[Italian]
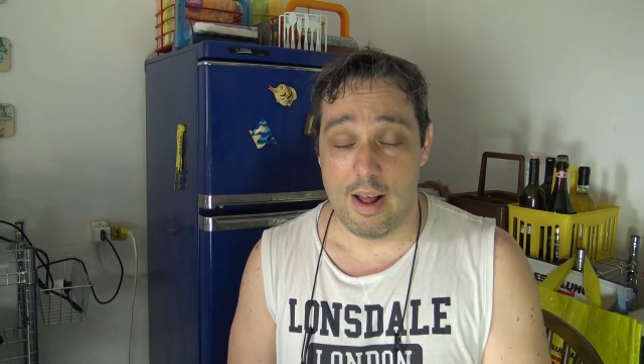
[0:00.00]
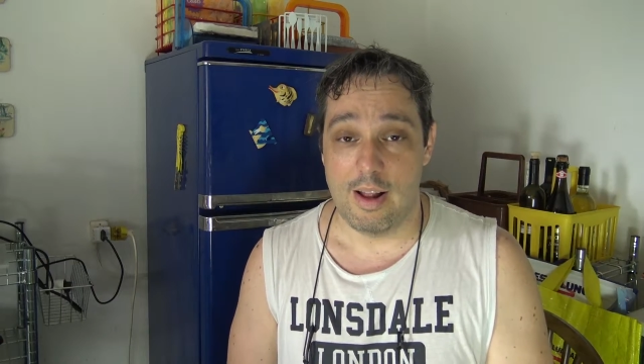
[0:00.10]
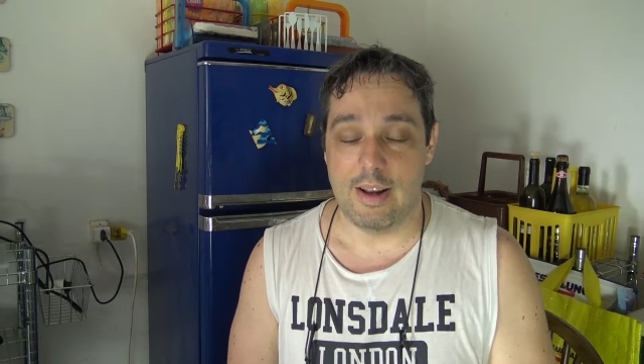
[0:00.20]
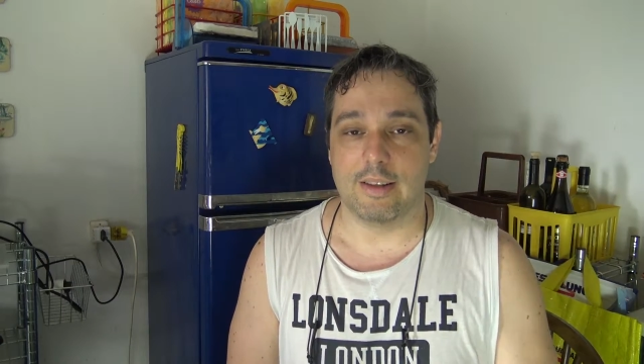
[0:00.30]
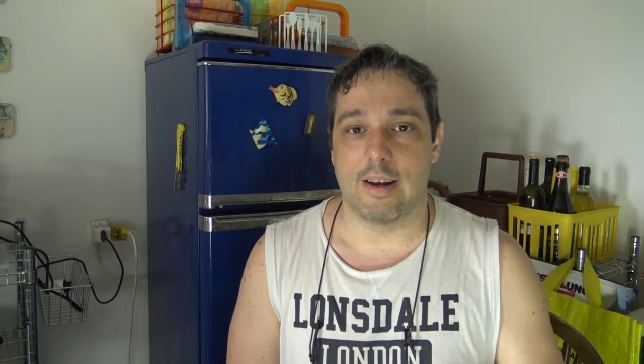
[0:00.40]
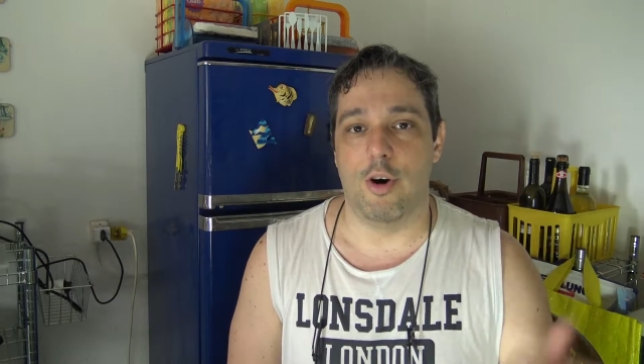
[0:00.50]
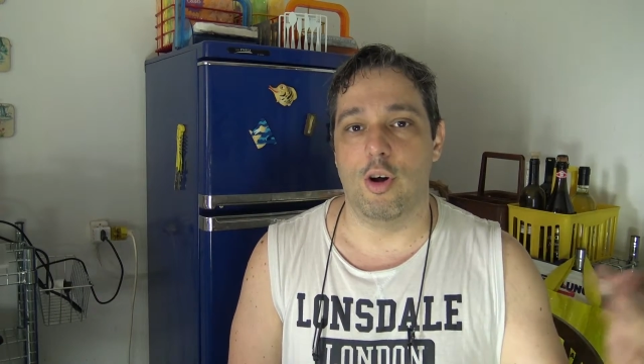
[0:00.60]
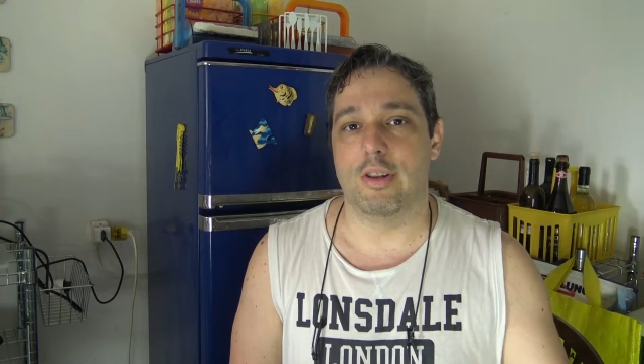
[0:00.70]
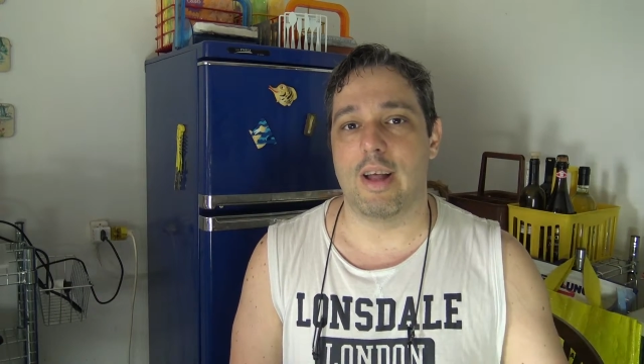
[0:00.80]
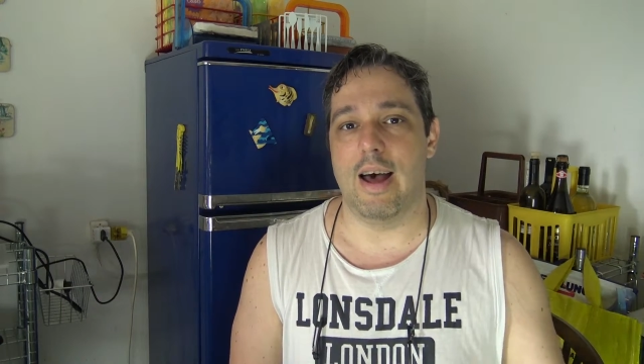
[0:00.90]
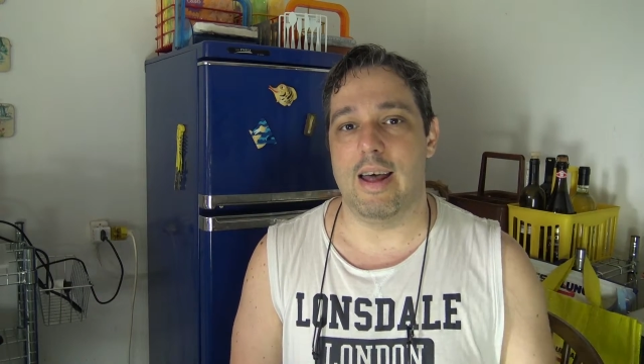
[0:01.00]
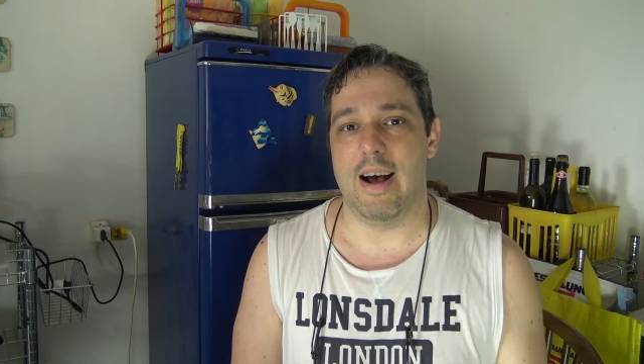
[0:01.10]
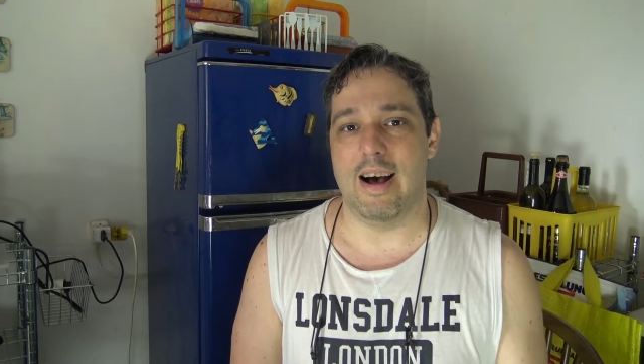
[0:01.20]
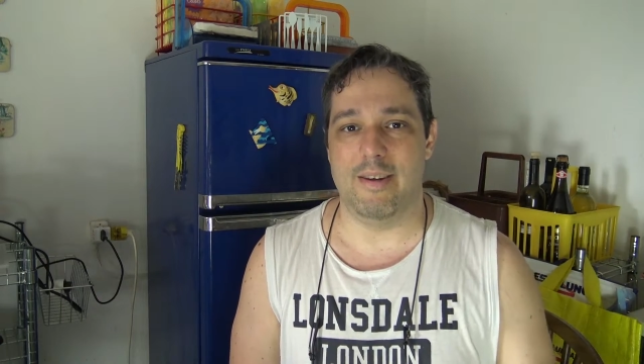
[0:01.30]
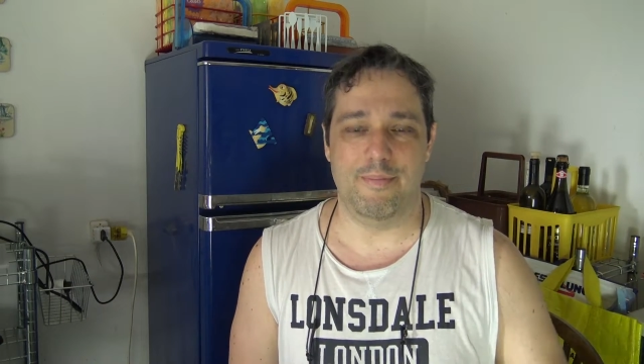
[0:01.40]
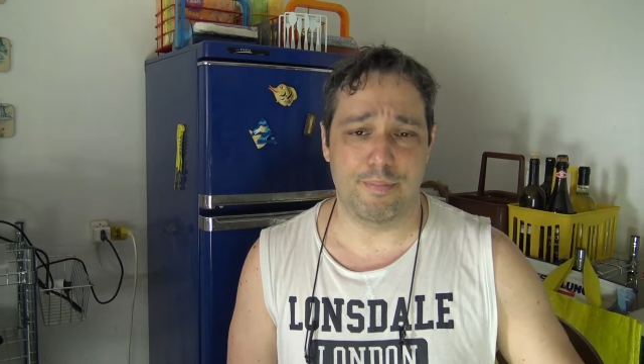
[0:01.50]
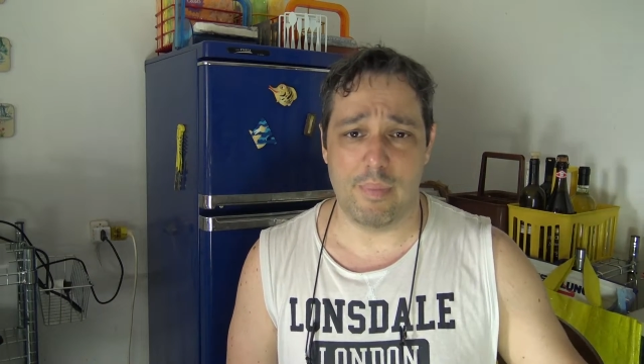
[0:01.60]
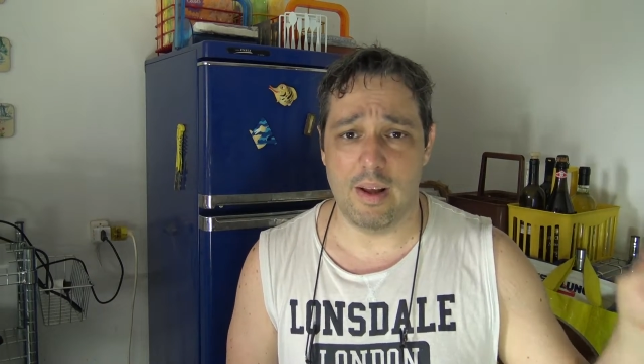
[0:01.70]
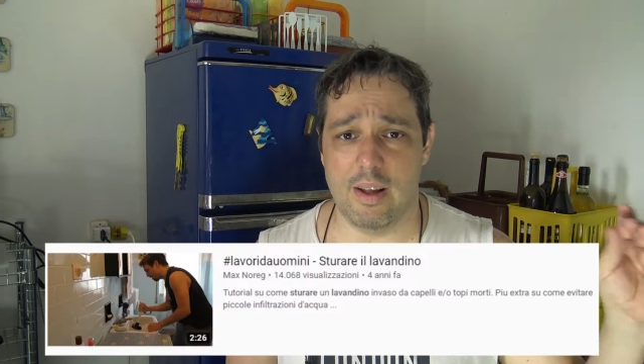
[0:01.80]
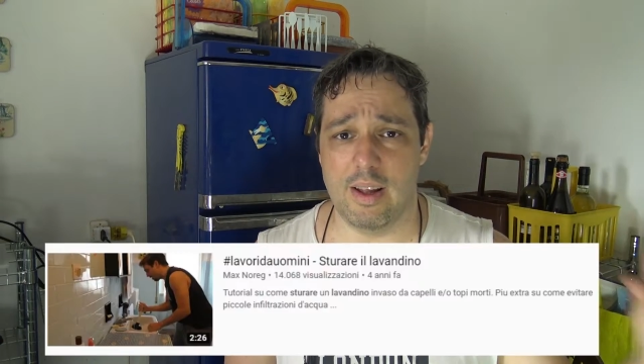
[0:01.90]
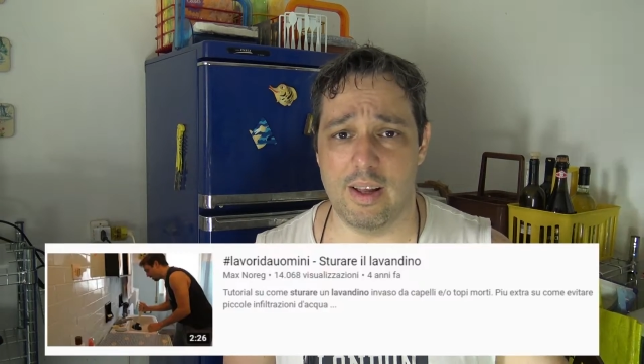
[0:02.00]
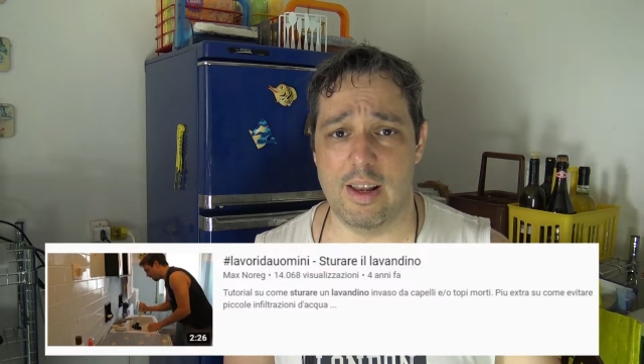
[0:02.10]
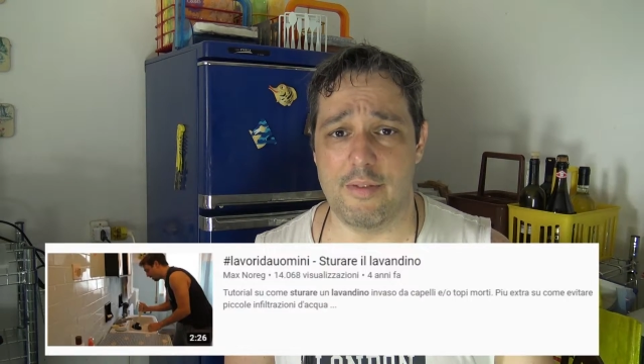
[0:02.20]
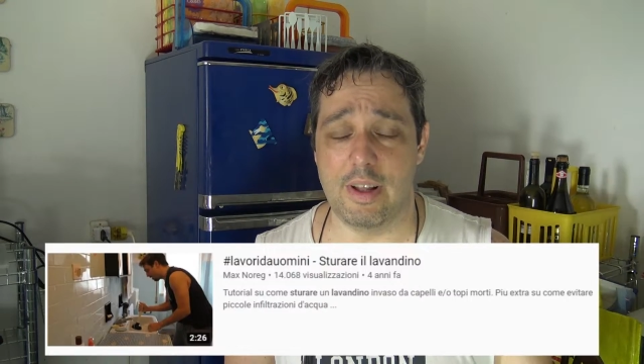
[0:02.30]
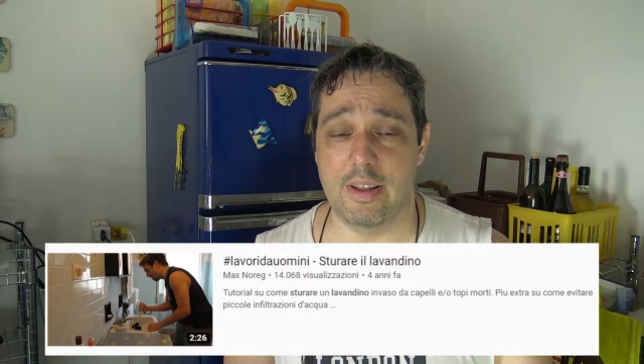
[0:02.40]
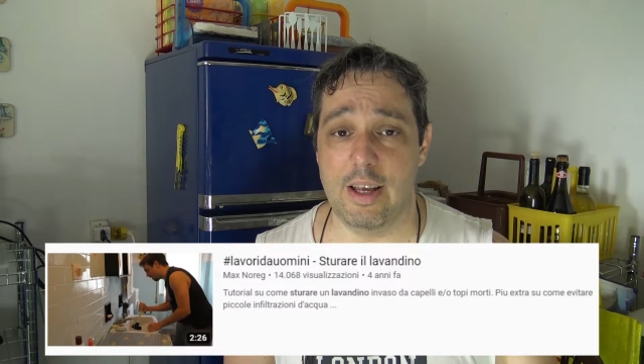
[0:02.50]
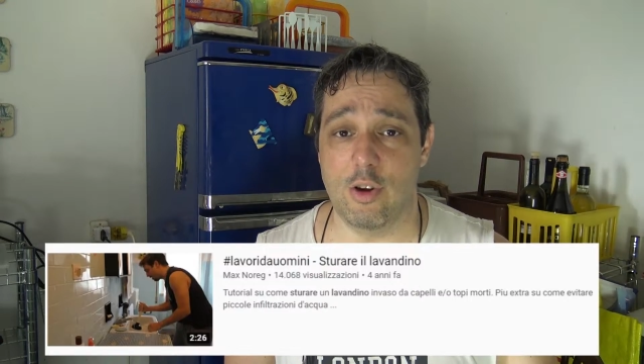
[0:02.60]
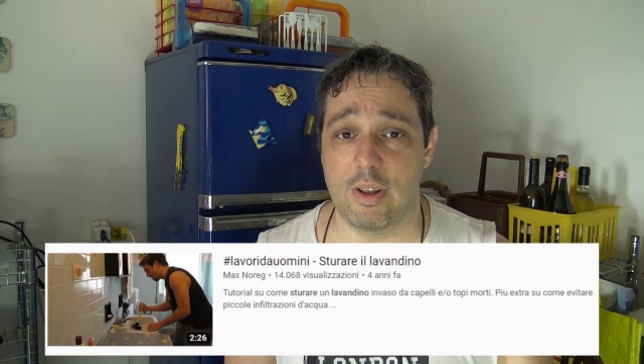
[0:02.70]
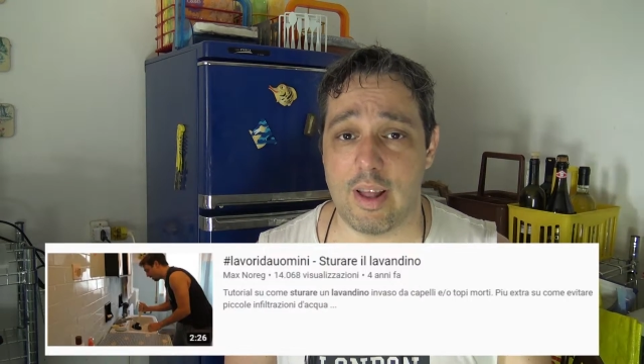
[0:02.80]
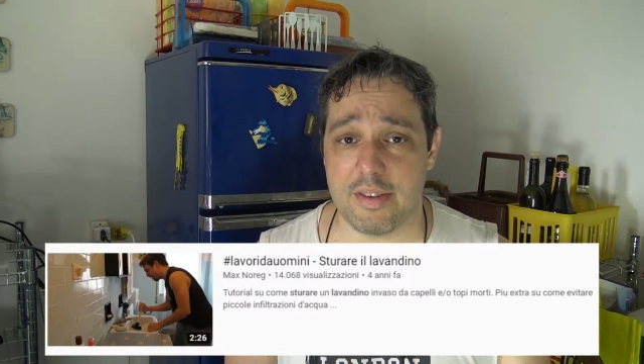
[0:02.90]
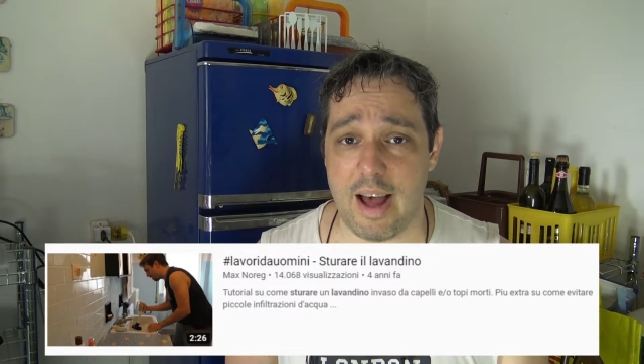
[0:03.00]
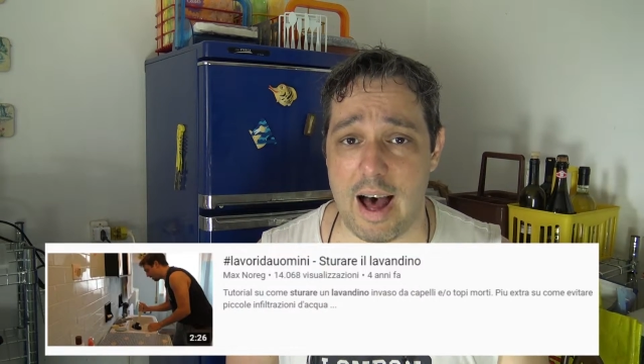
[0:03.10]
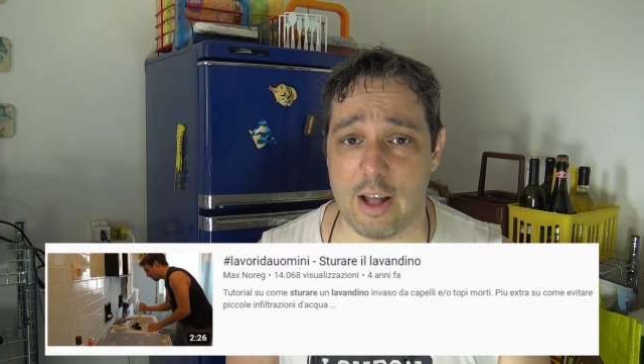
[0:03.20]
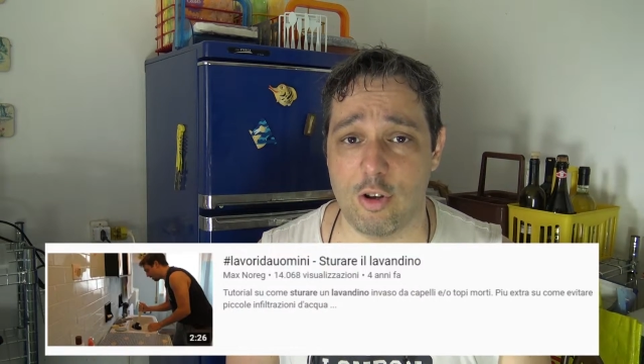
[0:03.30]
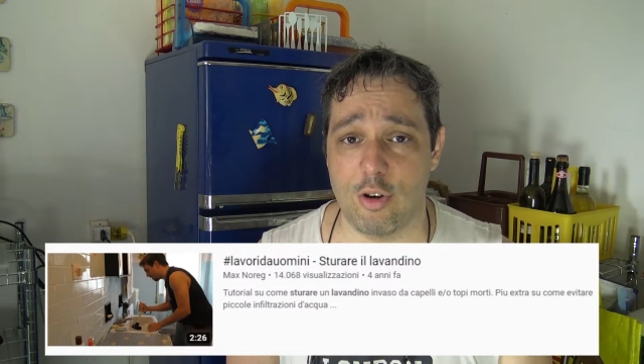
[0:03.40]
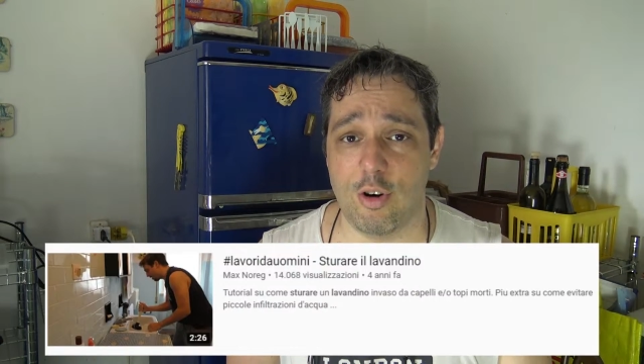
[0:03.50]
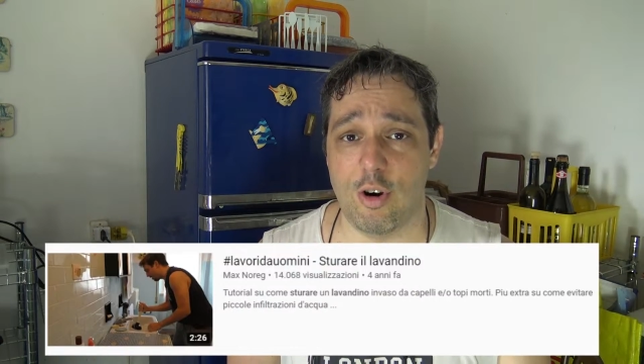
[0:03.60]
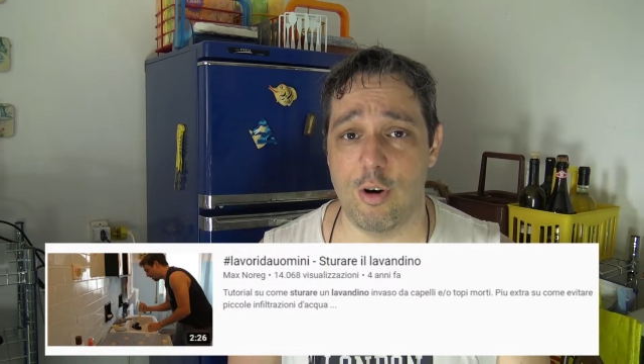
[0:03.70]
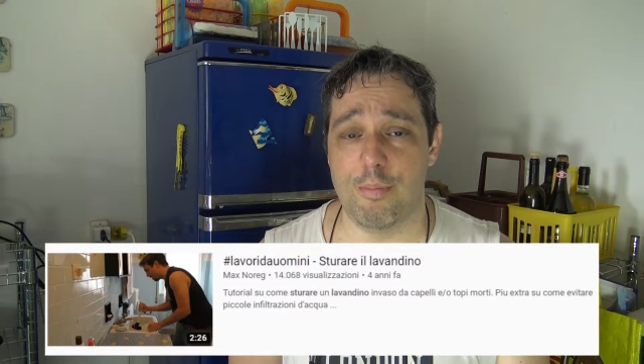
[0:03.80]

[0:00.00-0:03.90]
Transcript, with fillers: L'altra volta era il lavandino intasato,